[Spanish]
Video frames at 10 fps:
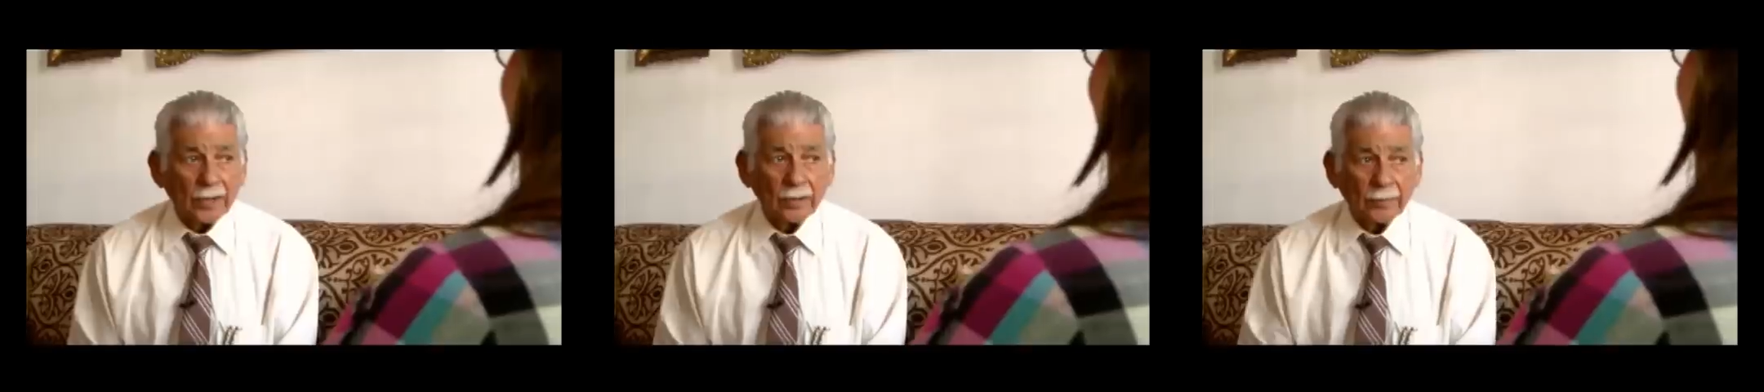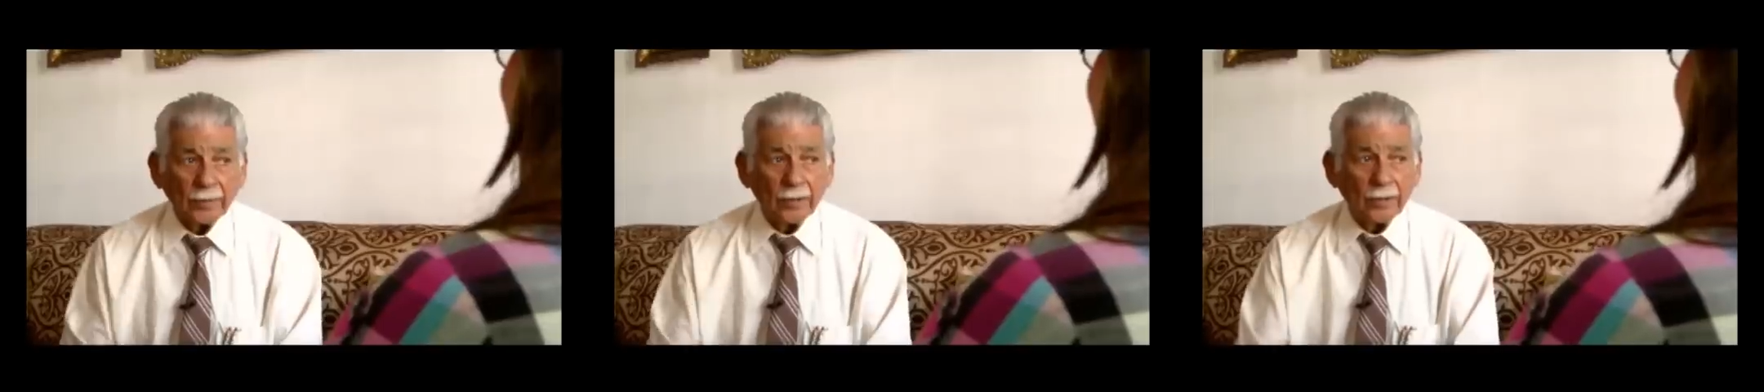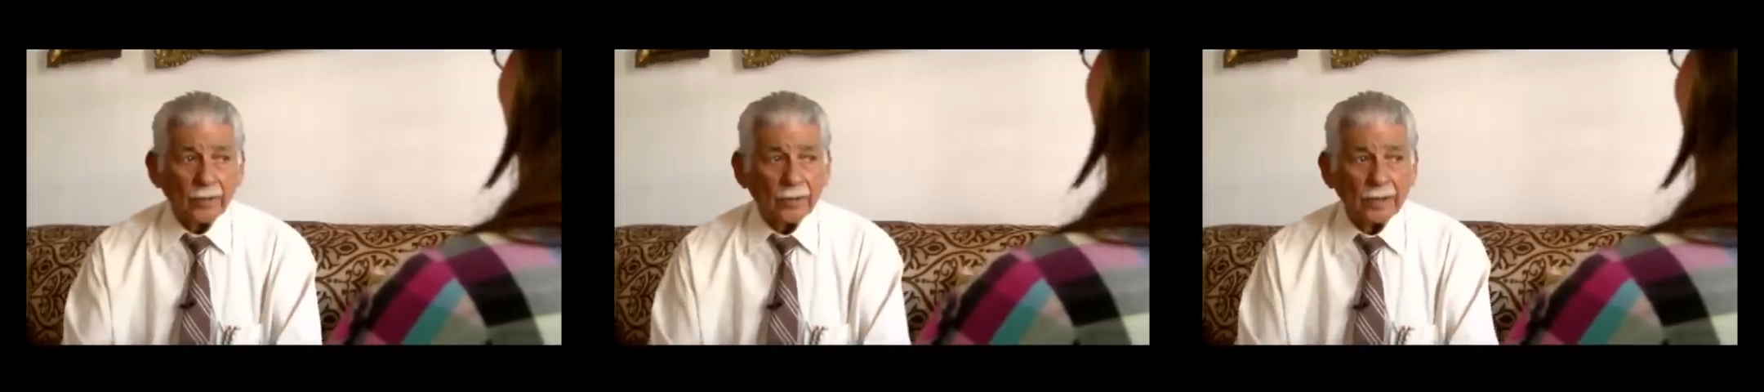ella, no, pues no,
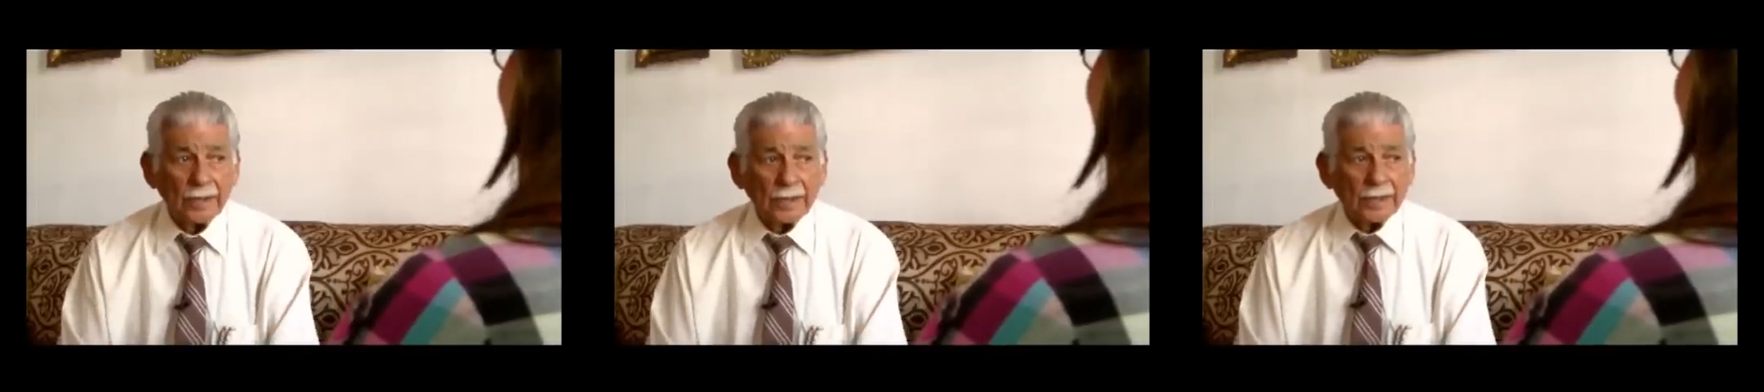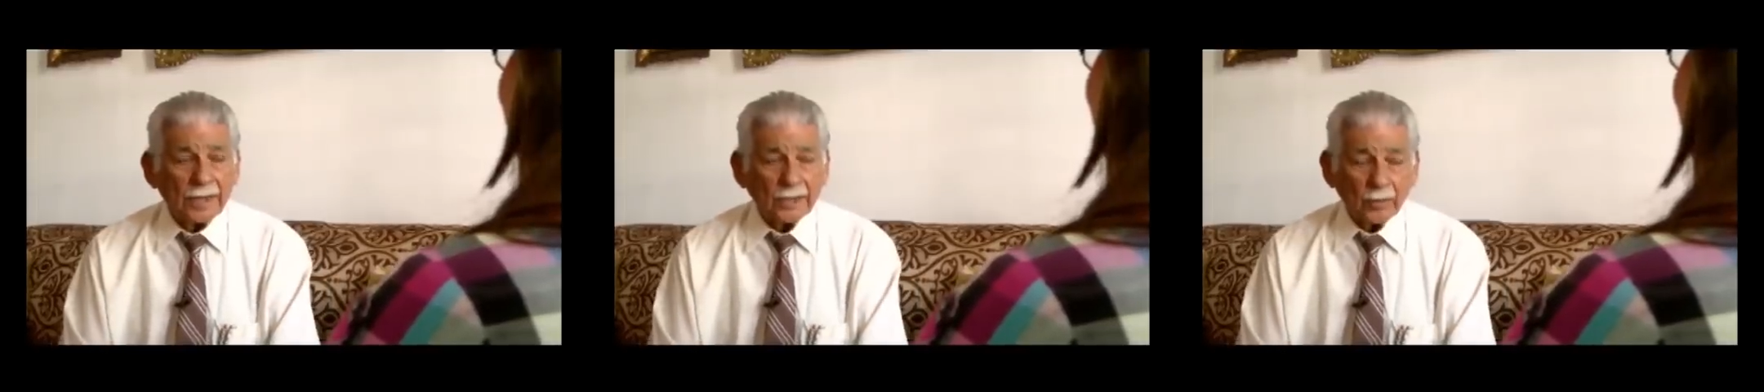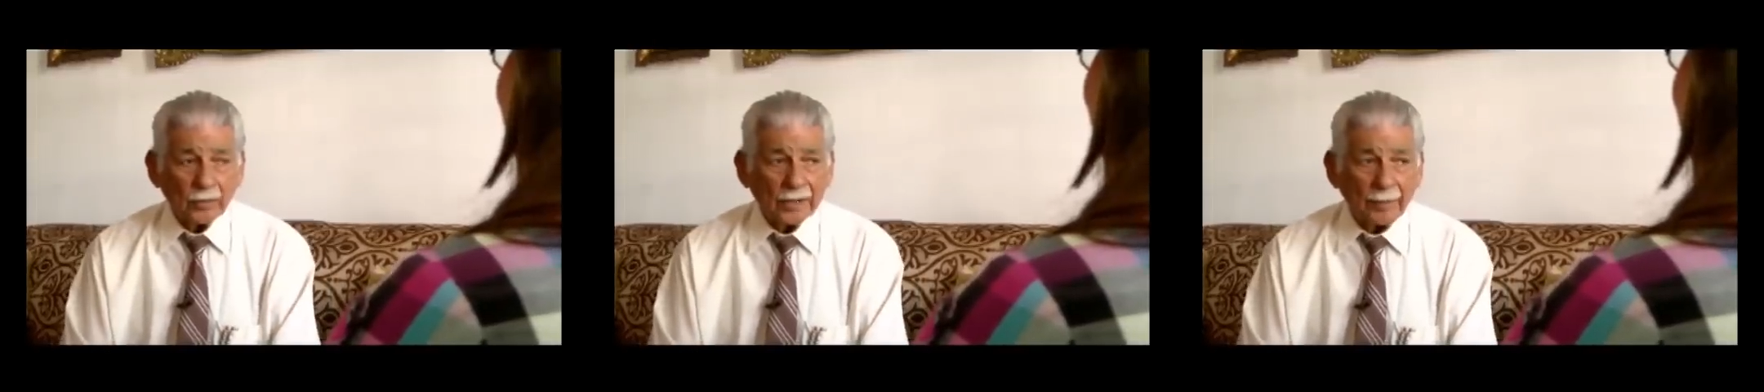no,
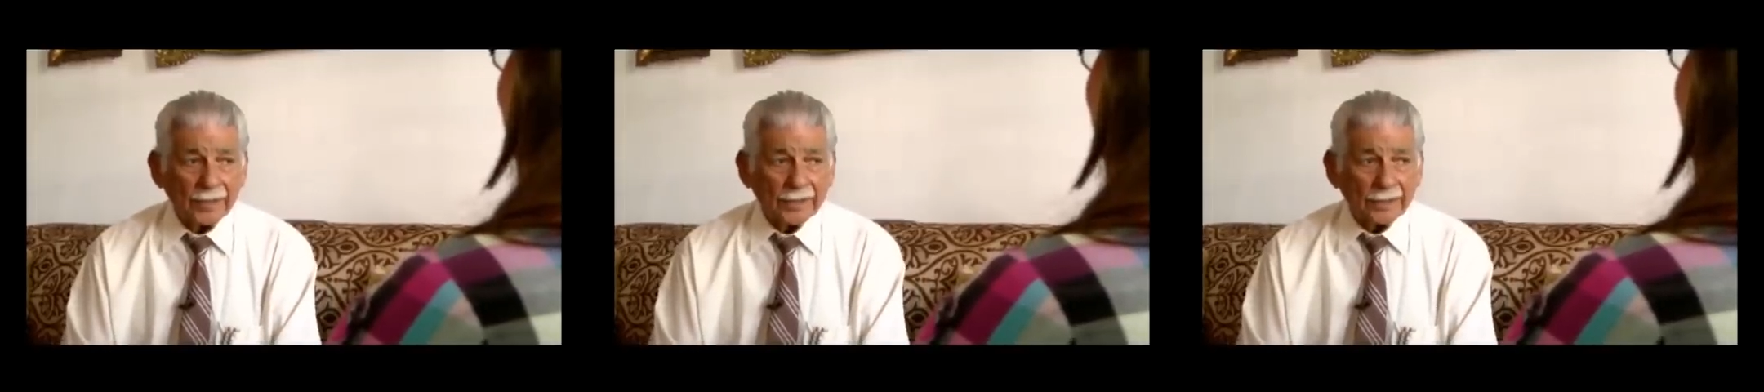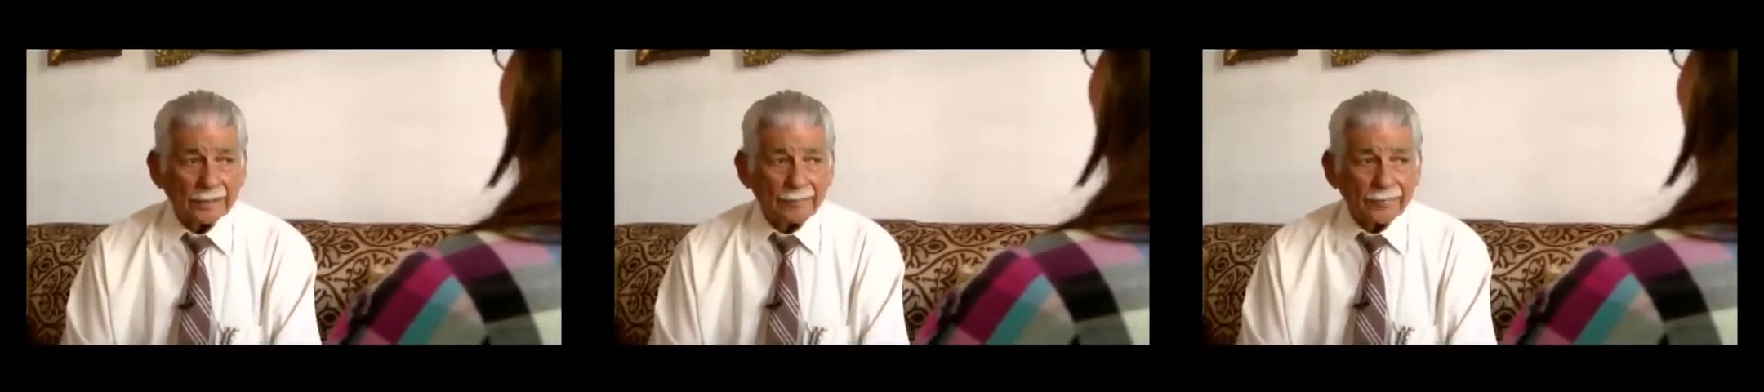absolutamente,